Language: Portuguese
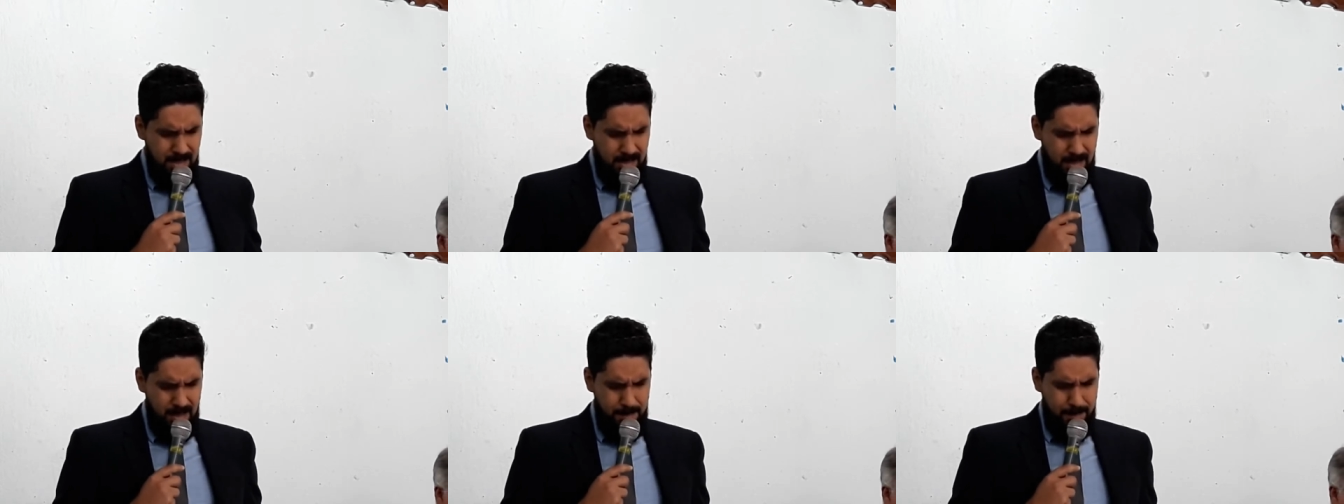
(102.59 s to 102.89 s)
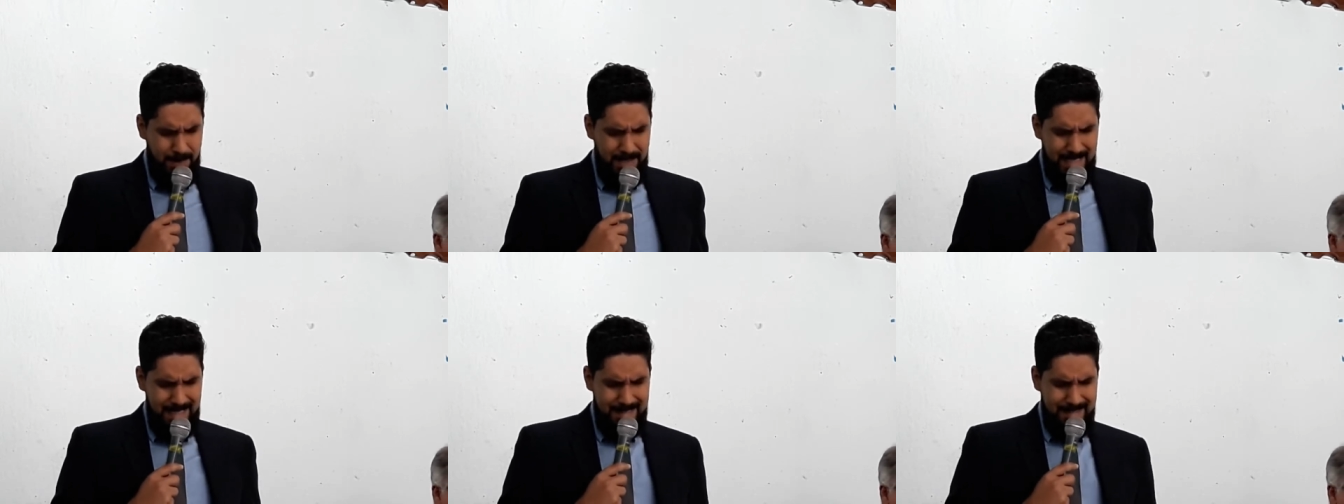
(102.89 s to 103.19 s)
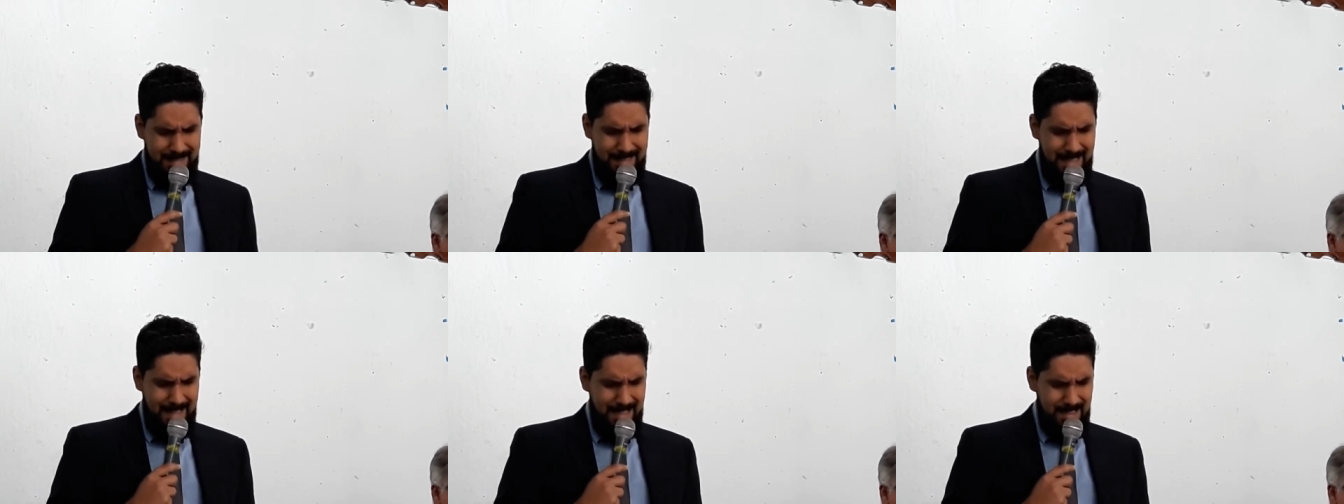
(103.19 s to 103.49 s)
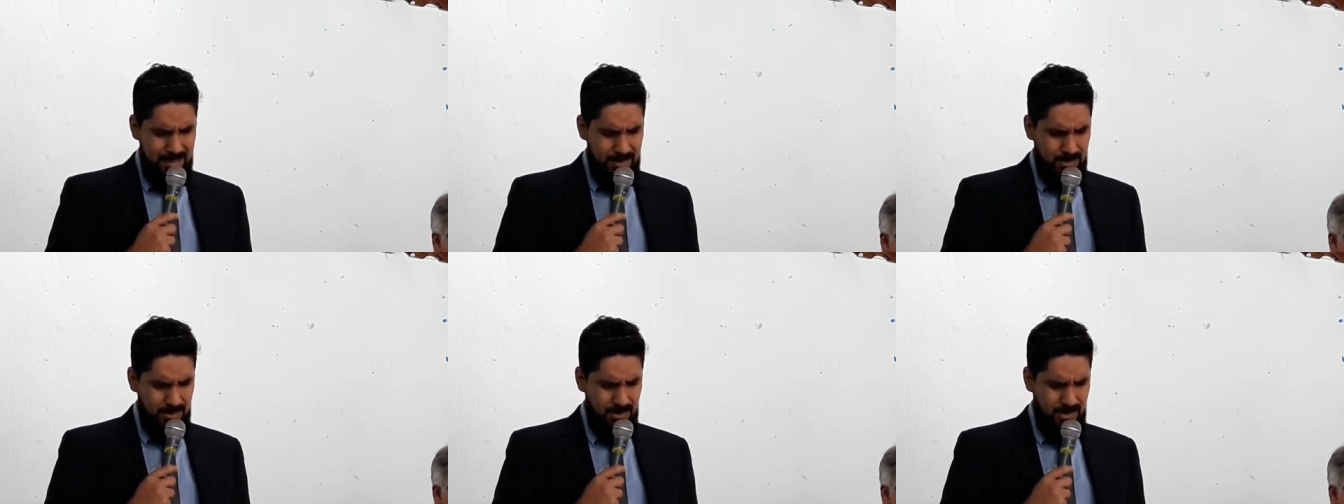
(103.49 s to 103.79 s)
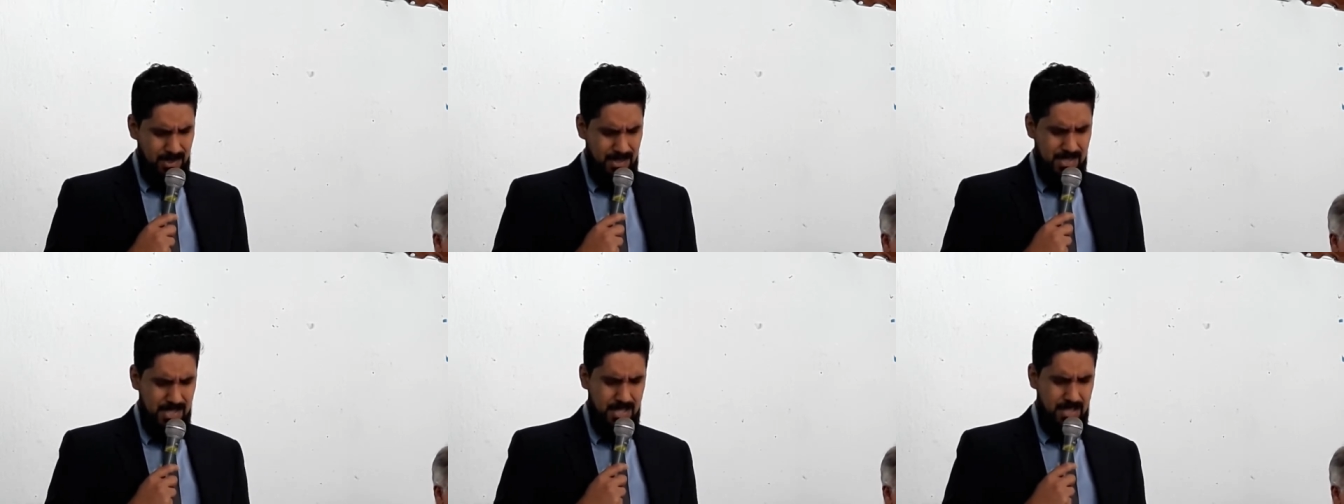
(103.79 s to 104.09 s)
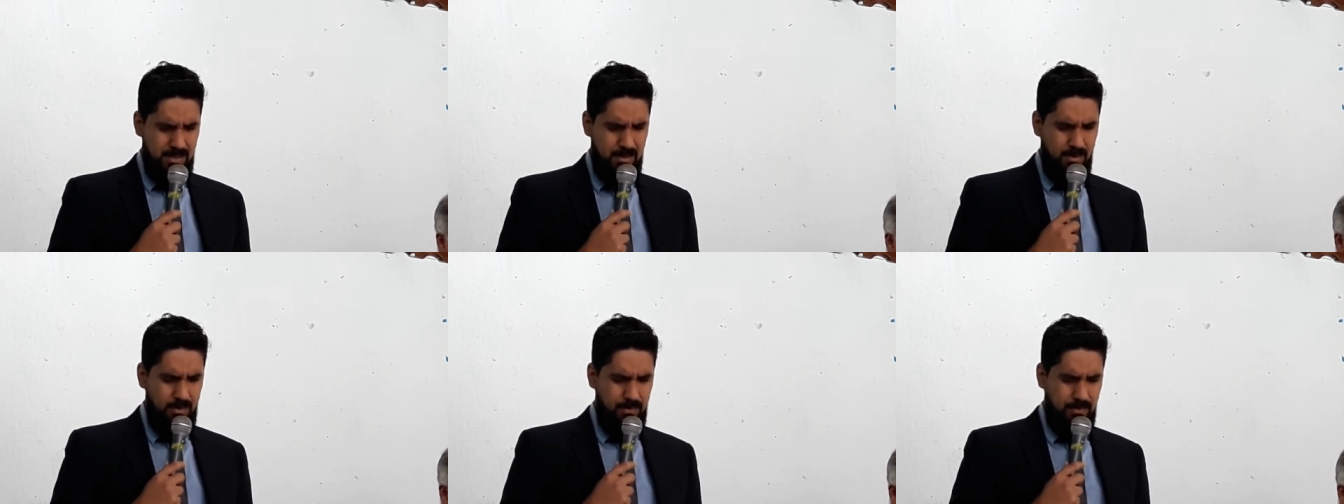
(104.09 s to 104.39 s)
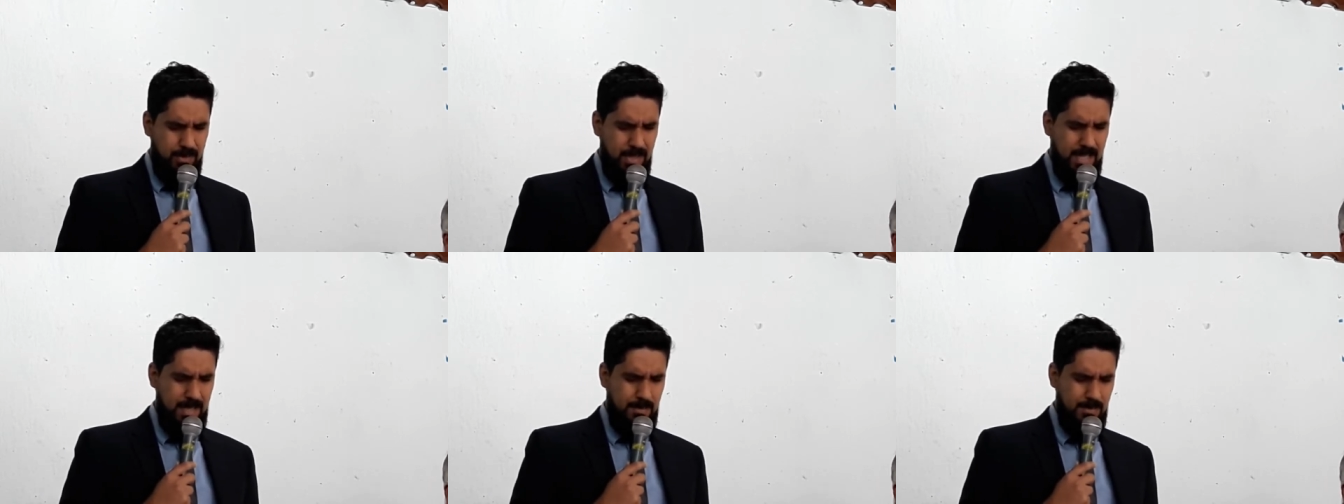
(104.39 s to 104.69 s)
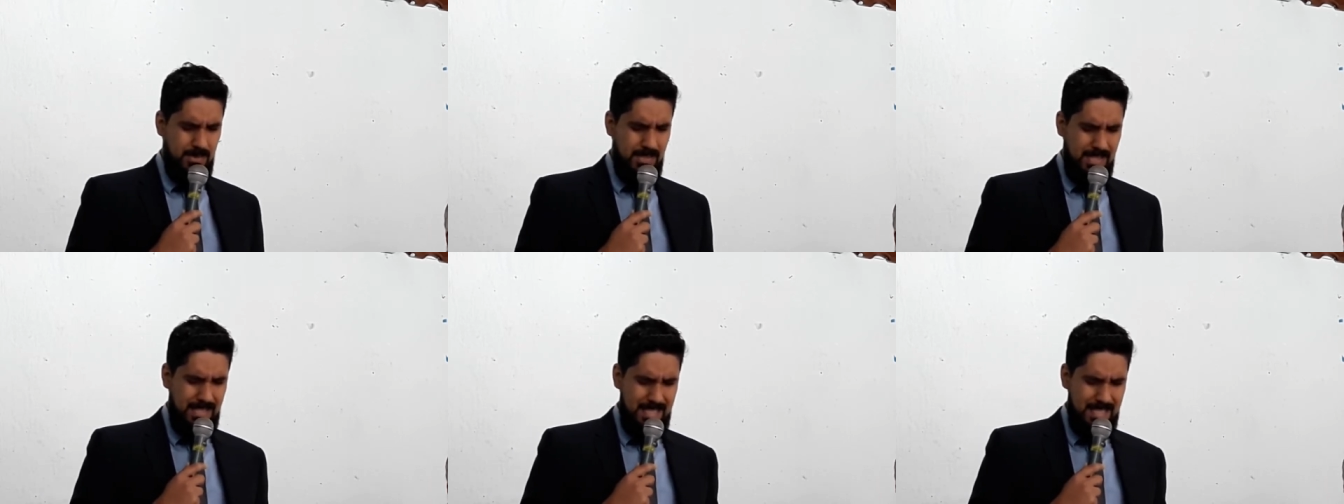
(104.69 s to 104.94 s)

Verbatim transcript: Ó Pai eterno, nós te louvamos